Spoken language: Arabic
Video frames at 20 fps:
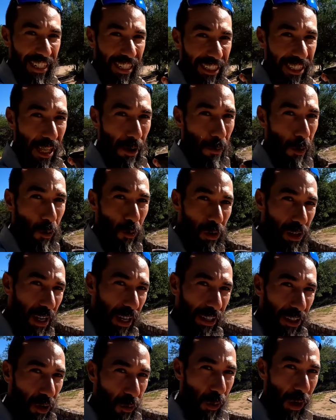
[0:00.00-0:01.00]
قال لك دابا
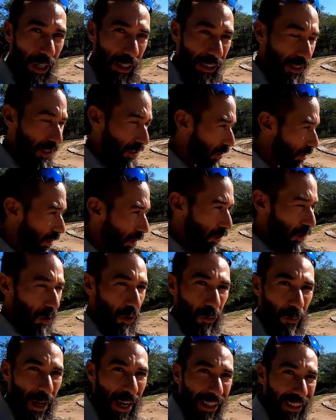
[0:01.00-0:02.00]
ولا اي واحد تيجي
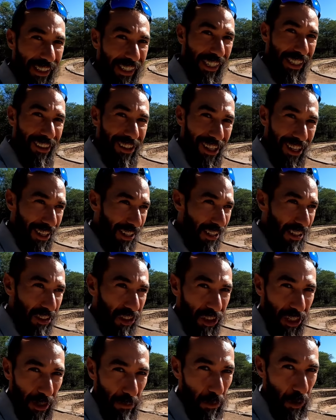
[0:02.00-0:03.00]
تيدخل معاه الكيد لقى
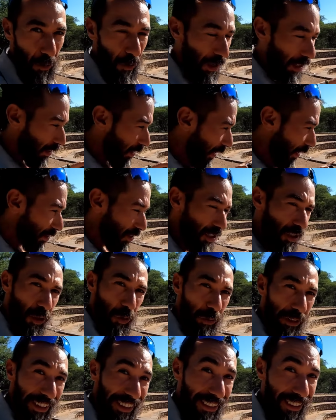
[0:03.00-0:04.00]
شحال من واحد كان تيجي
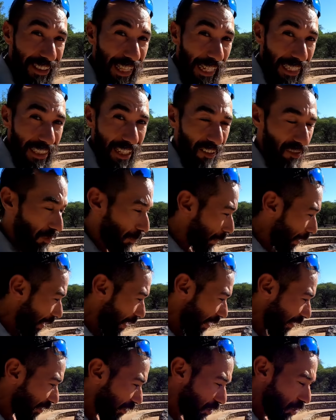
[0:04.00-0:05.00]
وتيقطع طرف من
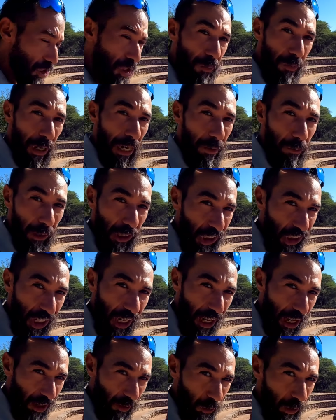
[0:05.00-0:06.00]
هذه تيجيب معاه
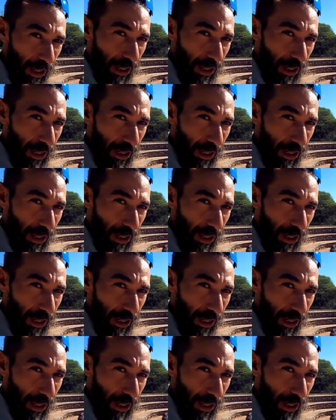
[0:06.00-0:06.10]
منشار